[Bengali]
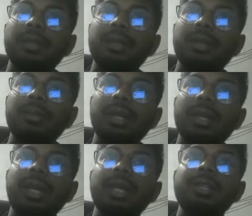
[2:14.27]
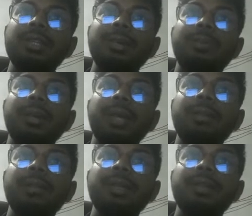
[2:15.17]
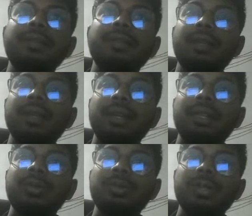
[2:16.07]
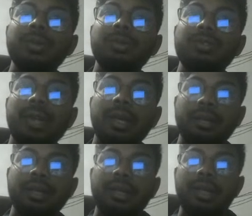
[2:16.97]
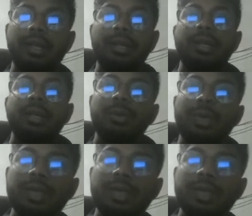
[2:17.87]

আমরা এই তো মেবি না না এটা তো নিউজ সাইট এটা ইউনাইটেড